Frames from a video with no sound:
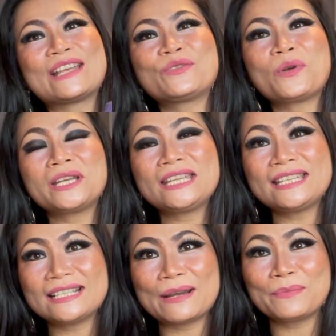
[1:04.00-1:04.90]
นะคะช่วงนี้
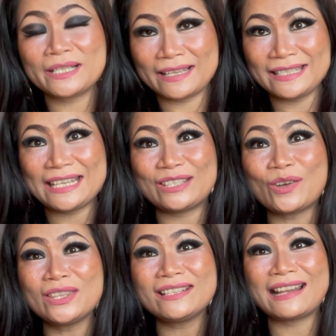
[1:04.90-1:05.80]
เดือนพฤศจิก
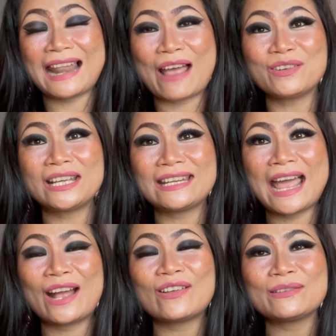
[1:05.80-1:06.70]
ต้นเดือนแล้ว เดือน
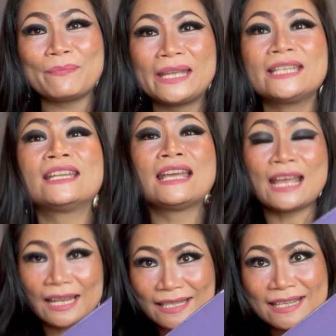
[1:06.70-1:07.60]
หน้าก็จะเป็น
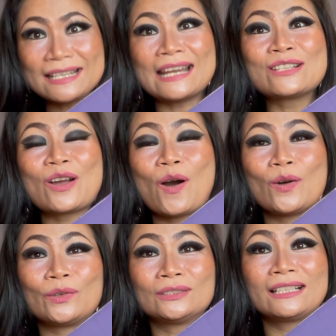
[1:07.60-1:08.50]
เดือนข
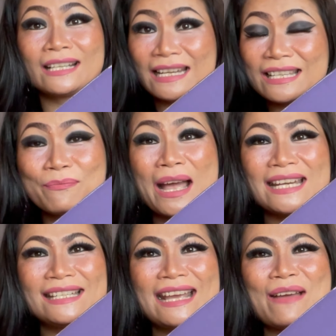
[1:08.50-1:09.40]
องคริสต์มา
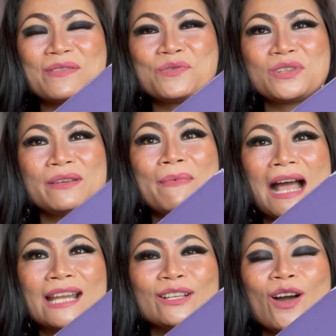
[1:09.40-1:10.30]
สนะคะมนุษย์ที่
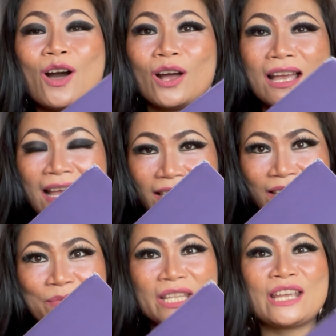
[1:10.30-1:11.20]
บ้านก็
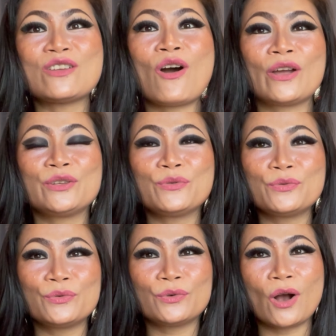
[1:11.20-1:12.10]
จะมีทยอยดู
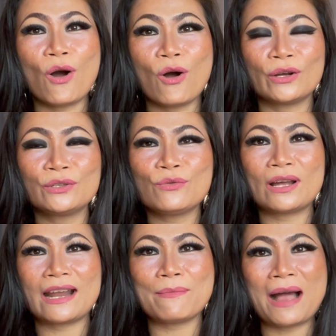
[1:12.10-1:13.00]
ของดู
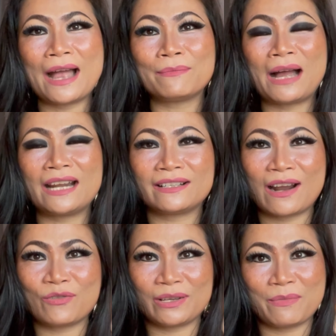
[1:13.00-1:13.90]
อะไรบ้างบ้าน
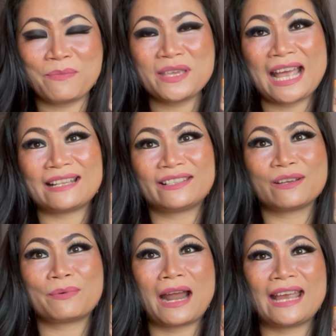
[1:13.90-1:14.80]
เราจะไม่มีการเซ
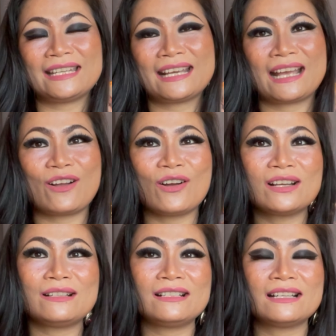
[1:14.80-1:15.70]
อร์ไพรส์นะคะก็
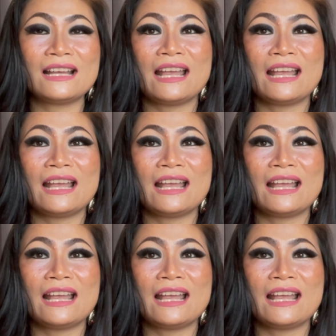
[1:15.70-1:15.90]
คือ